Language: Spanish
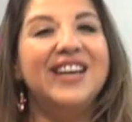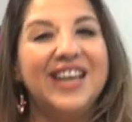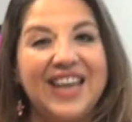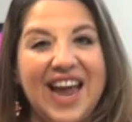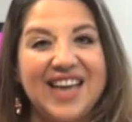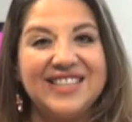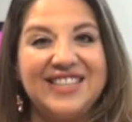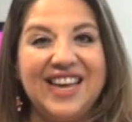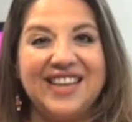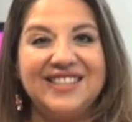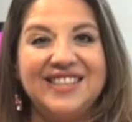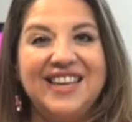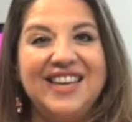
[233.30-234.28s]

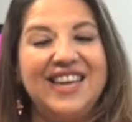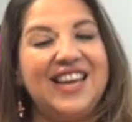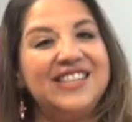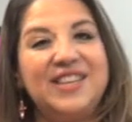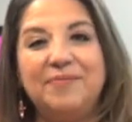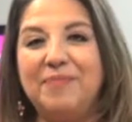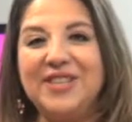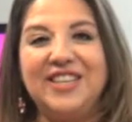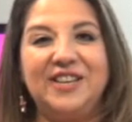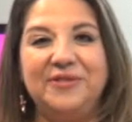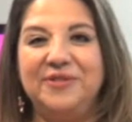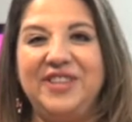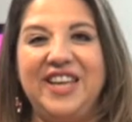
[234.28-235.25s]
Gracias y que se
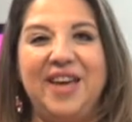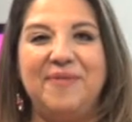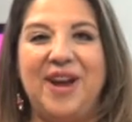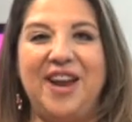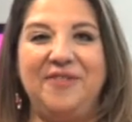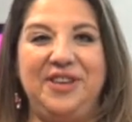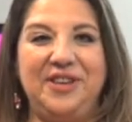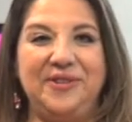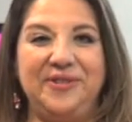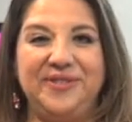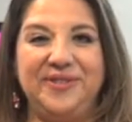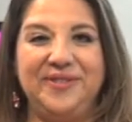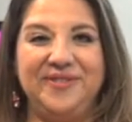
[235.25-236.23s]
pasen un día
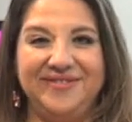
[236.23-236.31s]
maravilloso.